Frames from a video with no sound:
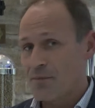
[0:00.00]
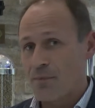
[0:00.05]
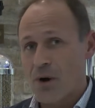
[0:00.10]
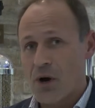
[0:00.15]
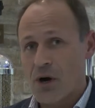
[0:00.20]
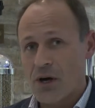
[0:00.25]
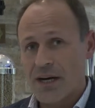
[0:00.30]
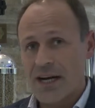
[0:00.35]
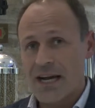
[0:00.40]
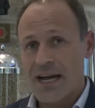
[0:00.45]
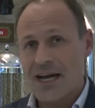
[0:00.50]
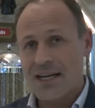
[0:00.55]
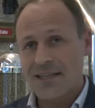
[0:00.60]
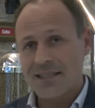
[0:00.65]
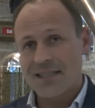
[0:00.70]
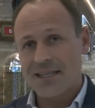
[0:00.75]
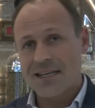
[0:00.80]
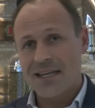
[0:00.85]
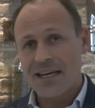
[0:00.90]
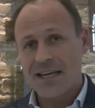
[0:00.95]
Trismoca
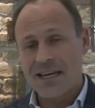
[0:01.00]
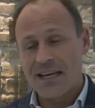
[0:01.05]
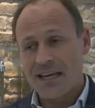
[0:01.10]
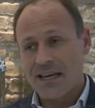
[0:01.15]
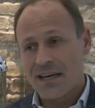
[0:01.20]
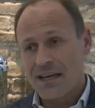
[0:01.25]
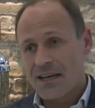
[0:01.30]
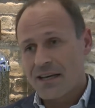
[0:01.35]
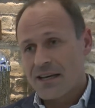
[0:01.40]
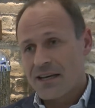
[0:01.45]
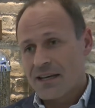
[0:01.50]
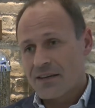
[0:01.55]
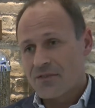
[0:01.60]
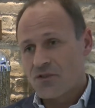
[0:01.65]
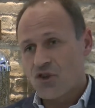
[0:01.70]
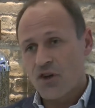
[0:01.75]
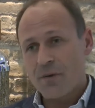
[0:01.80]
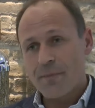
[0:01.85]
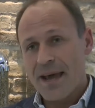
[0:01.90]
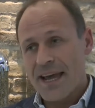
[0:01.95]
si
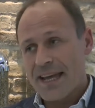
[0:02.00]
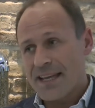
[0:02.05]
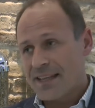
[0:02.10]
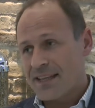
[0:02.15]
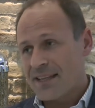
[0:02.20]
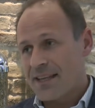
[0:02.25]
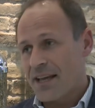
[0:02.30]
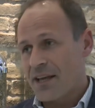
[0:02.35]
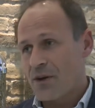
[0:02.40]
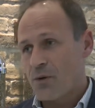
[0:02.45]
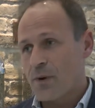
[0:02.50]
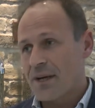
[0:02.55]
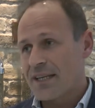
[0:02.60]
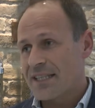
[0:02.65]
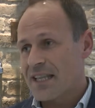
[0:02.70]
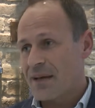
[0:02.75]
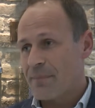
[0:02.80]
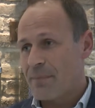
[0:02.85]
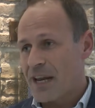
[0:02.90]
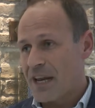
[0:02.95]
cimenta in
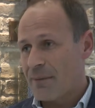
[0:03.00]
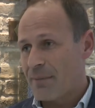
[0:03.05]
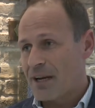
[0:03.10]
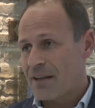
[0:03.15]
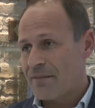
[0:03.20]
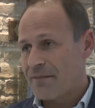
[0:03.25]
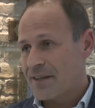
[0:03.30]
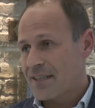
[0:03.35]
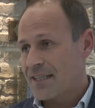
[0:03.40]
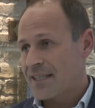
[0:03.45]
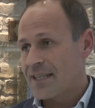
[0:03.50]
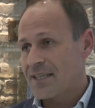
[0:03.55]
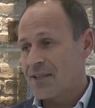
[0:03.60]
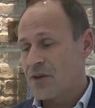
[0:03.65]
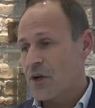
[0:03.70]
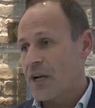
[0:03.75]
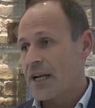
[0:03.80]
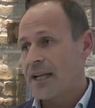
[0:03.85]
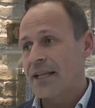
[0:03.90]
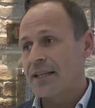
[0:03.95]
questa bella
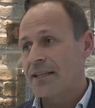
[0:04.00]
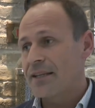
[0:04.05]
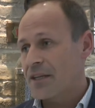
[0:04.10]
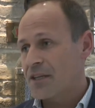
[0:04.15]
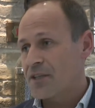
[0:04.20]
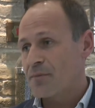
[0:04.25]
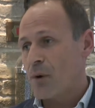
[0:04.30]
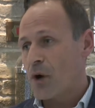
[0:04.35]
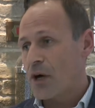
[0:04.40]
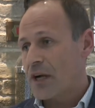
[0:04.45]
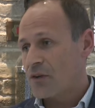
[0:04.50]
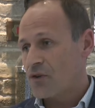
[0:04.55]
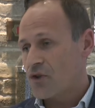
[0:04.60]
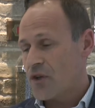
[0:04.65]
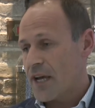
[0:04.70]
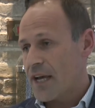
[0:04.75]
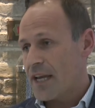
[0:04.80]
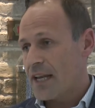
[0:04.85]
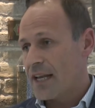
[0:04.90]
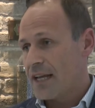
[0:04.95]
manifestazione del Tris Trismoca
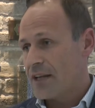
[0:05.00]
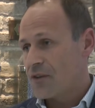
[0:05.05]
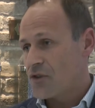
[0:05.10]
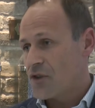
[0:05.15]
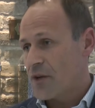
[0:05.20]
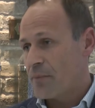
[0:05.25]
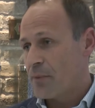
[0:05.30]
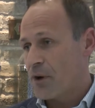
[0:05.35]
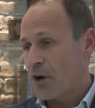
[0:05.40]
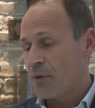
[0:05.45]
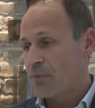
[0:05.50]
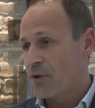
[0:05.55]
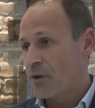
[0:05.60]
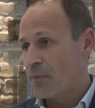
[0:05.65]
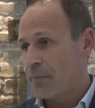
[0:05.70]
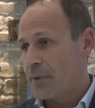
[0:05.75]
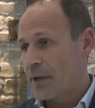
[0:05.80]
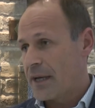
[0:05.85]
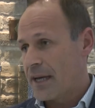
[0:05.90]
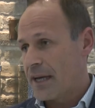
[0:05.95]
Challenge proprio
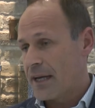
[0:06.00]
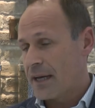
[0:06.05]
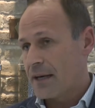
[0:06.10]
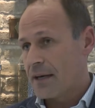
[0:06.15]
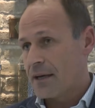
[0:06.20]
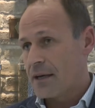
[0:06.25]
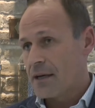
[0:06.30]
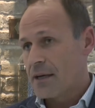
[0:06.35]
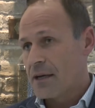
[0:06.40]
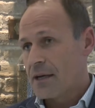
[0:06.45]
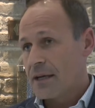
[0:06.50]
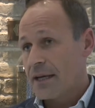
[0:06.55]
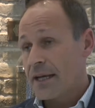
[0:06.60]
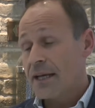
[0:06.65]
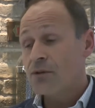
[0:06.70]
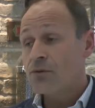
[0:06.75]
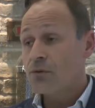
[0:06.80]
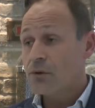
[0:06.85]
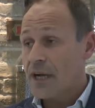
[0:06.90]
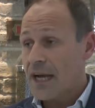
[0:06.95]
per
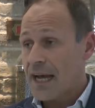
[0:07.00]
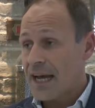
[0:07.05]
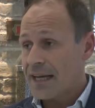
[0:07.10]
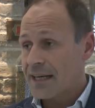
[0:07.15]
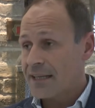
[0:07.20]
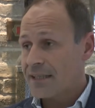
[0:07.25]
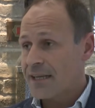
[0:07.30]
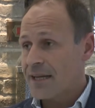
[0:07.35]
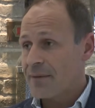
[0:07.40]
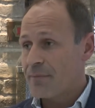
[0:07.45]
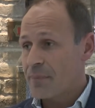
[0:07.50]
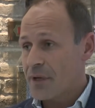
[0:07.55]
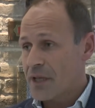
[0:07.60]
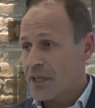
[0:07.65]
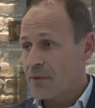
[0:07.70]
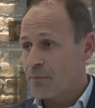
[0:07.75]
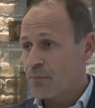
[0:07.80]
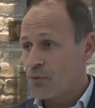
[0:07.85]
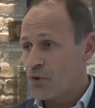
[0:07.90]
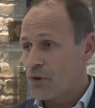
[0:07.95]
educare sempre
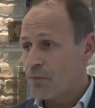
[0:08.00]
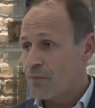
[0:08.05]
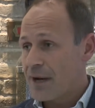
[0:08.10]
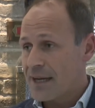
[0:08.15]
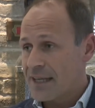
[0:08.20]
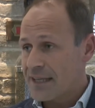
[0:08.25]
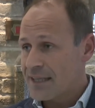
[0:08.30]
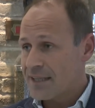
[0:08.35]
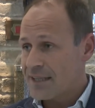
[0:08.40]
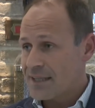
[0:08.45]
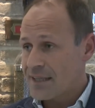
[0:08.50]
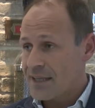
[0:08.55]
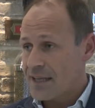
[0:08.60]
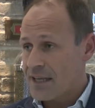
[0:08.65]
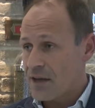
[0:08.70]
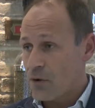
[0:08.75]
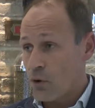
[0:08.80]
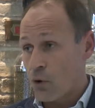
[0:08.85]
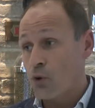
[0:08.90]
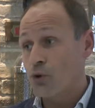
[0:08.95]
di più i
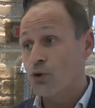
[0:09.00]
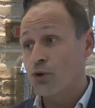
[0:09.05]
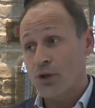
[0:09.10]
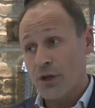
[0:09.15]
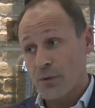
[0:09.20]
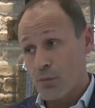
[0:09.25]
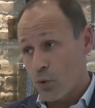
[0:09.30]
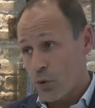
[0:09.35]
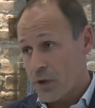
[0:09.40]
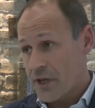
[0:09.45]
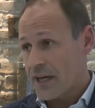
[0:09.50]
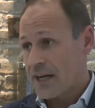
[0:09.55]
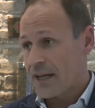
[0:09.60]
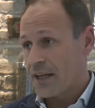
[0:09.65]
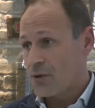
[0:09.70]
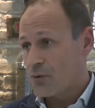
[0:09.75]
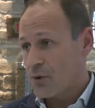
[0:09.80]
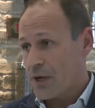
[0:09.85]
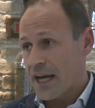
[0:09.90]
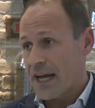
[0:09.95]
baristi o contribuire a
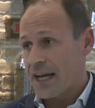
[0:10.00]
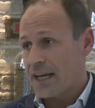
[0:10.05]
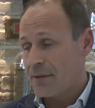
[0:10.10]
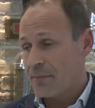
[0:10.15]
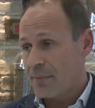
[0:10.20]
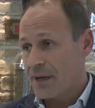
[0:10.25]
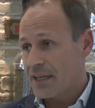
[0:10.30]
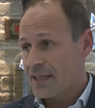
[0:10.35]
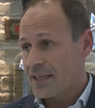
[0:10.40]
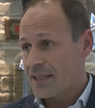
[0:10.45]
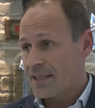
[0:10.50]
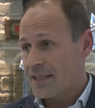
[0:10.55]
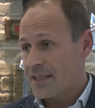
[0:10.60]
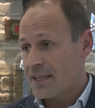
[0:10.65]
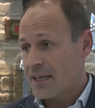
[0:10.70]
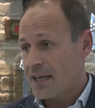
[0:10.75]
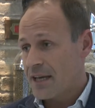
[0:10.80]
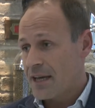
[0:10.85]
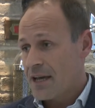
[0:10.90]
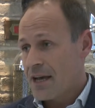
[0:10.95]
educare i
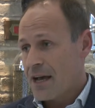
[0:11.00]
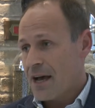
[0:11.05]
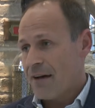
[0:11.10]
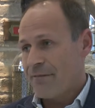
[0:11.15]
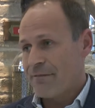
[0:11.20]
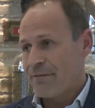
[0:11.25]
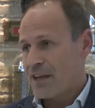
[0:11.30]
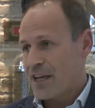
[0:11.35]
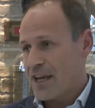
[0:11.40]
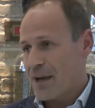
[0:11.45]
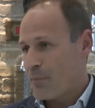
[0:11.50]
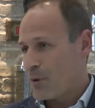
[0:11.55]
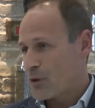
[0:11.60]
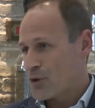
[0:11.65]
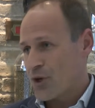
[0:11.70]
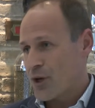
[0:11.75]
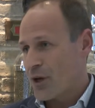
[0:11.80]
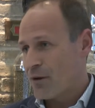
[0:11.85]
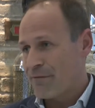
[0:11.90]
baristi affinché possano